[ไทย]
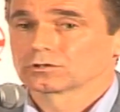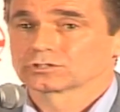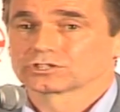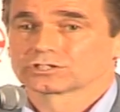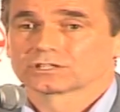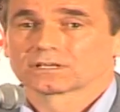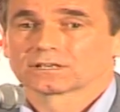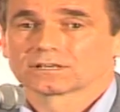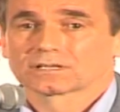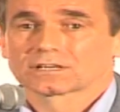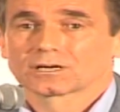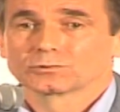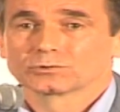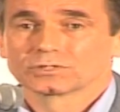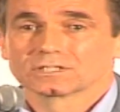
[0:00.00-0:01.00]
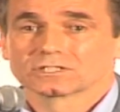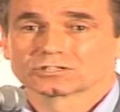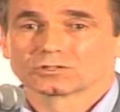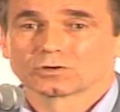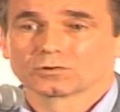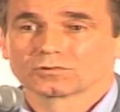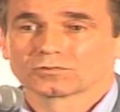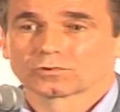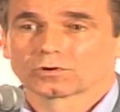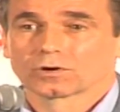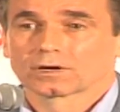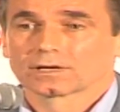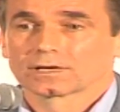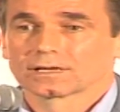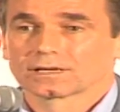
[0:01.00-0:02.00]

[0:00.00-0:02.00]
ร สโมสร PSV ก็ได้